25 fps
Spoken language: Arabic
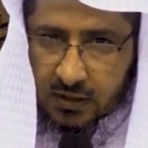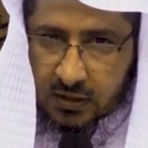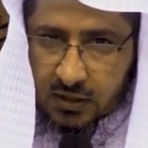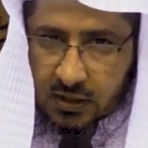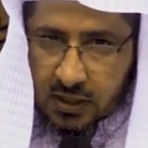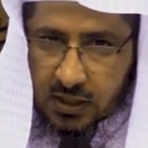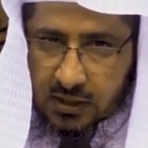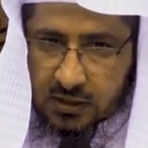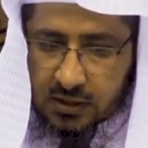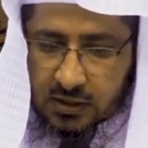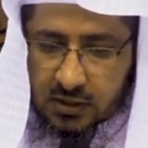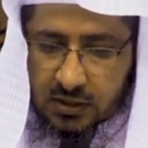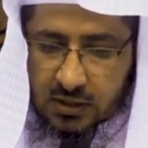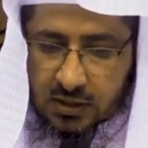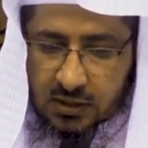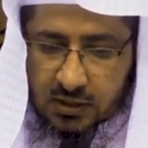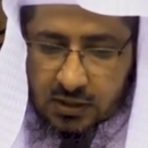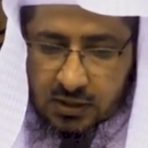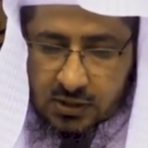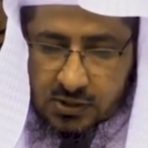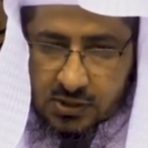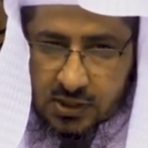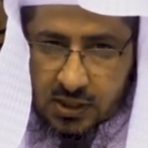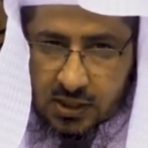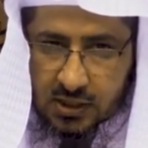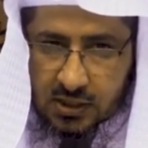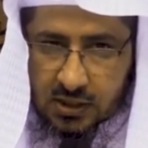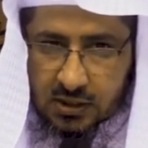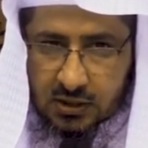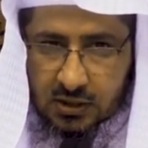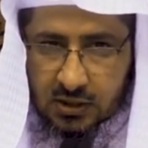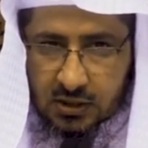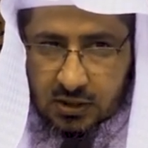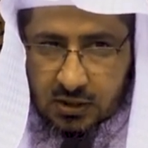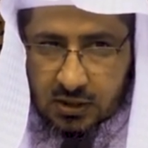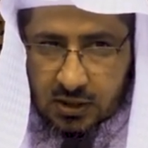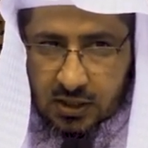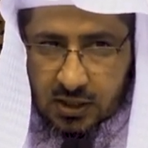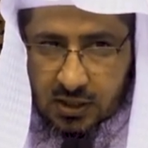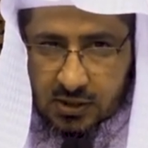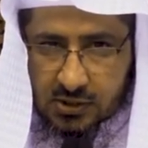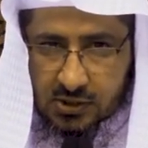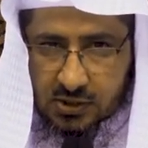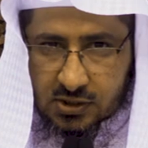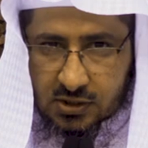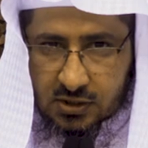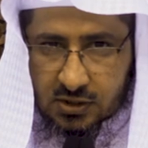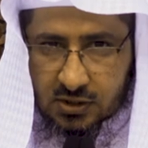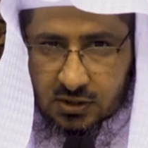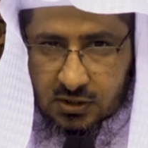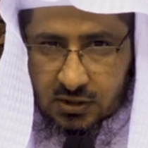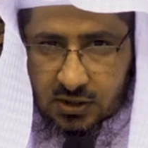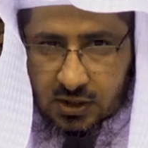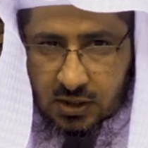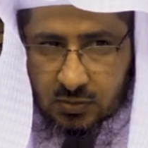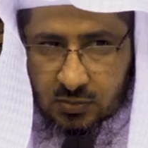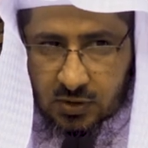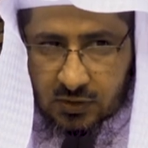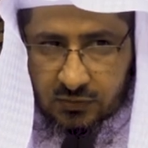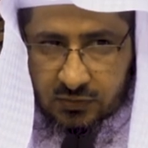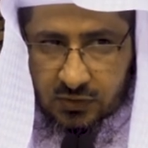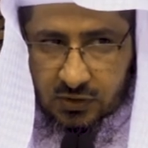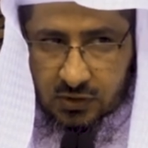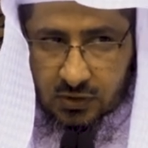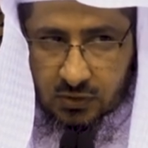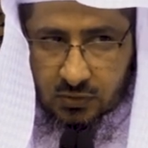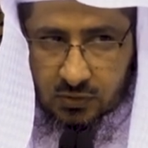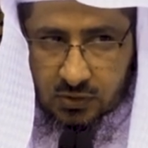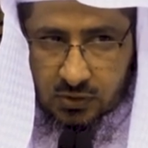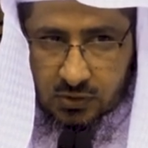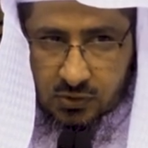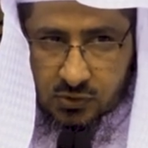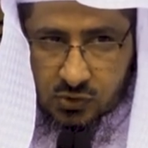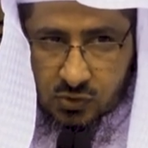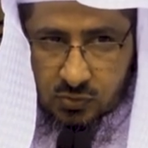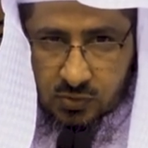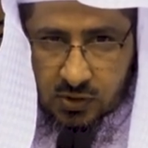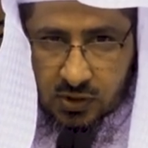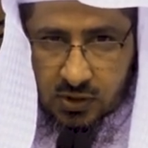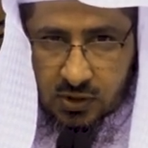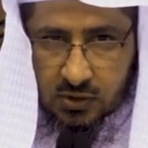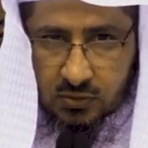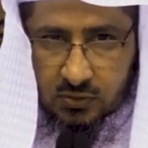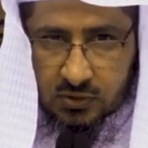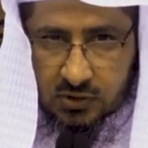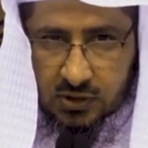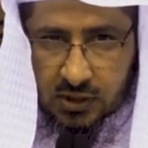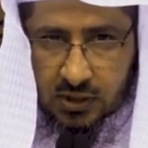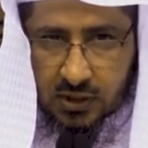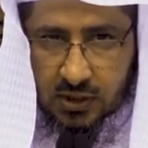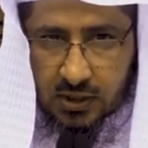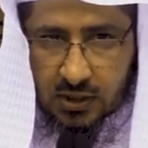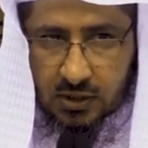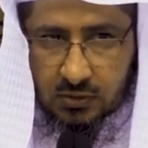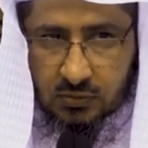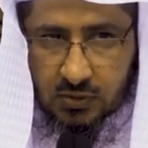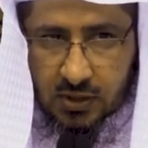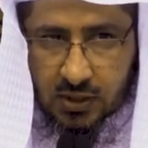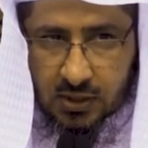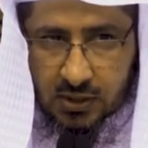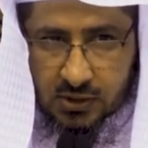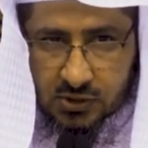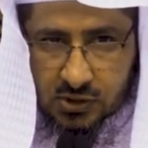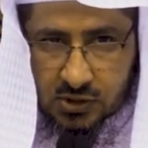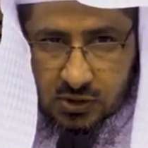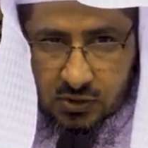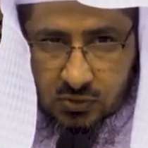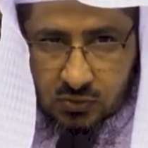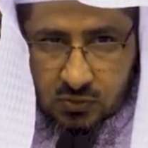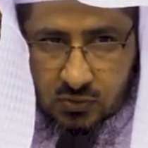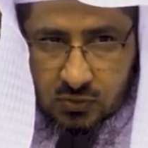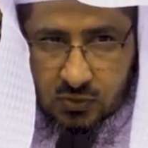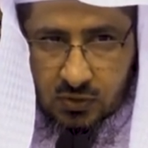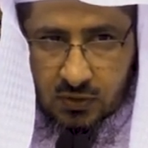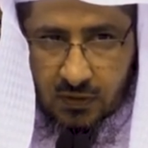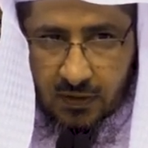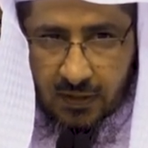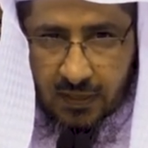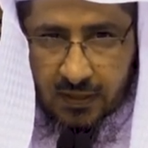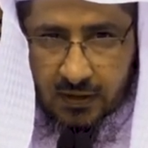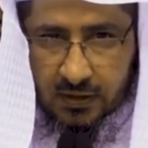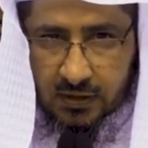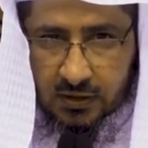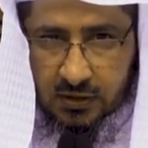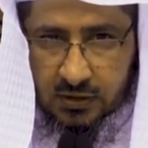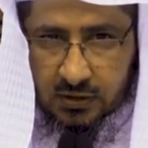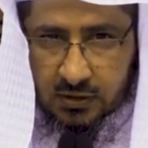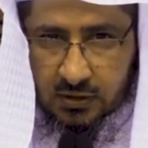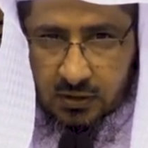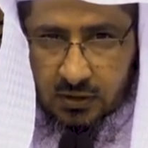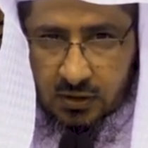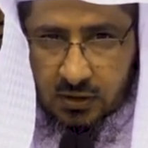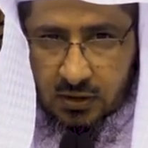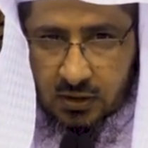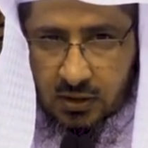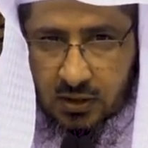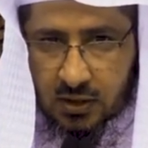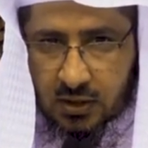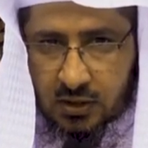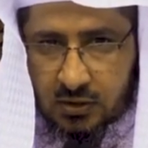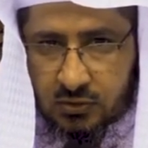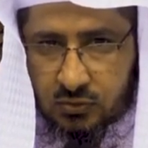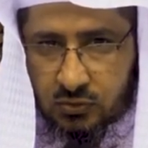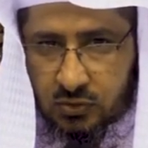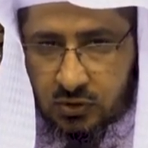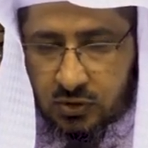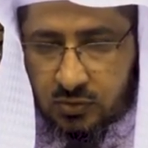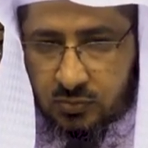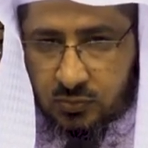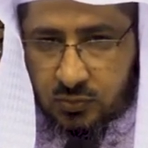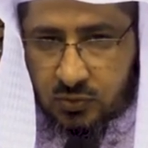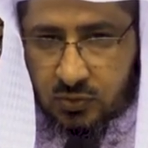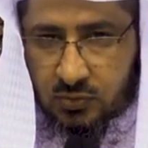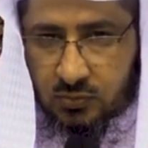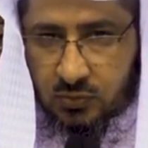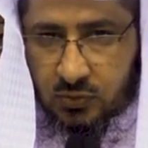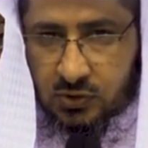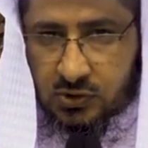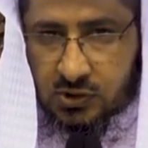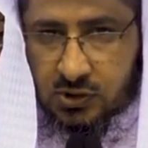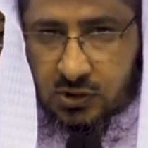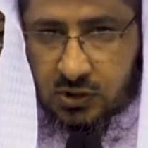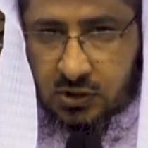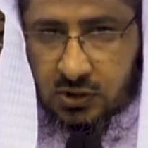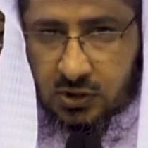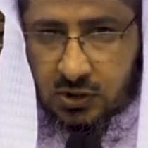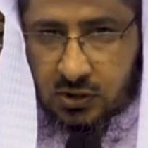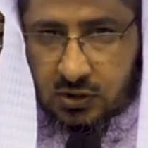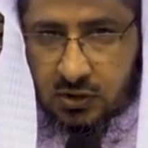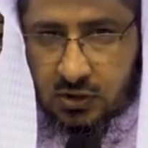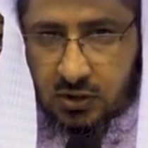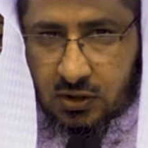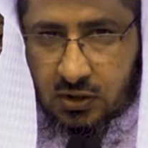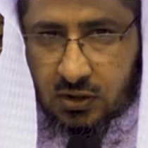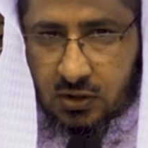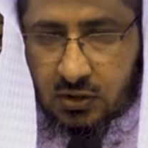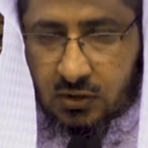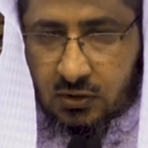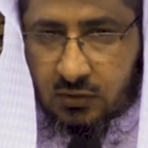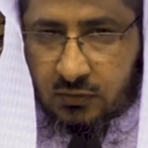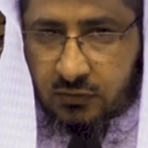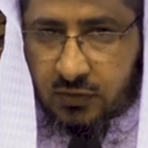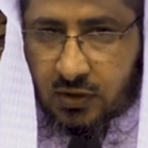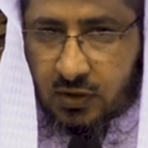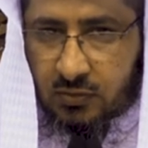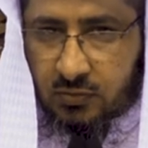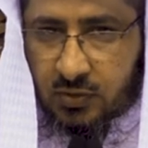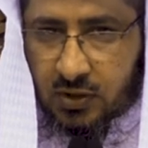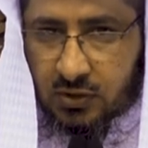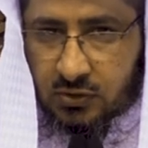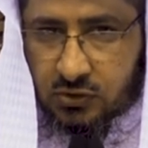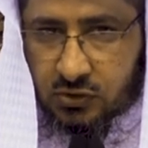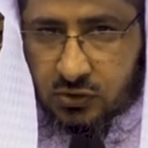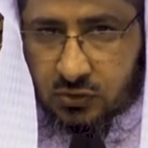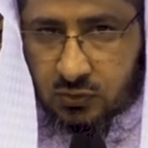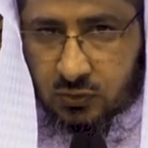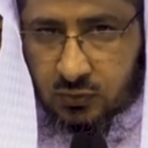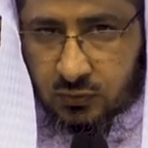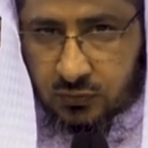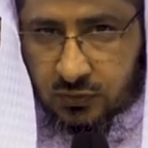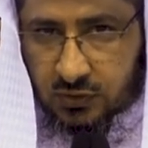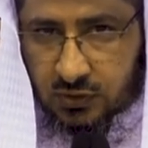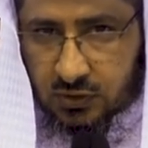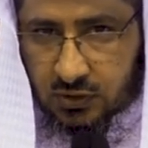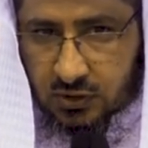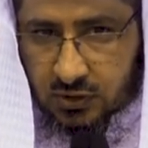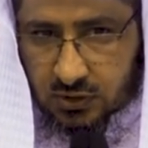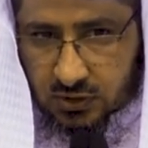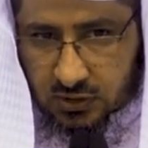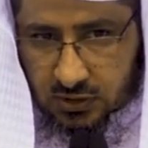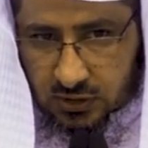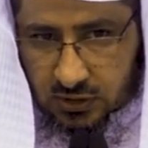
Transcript: لكن الإحسان إلى الناس كما في قوله سبحانه وتعالى وأحسنوا إن الله يحب المحسنين فالمرجع في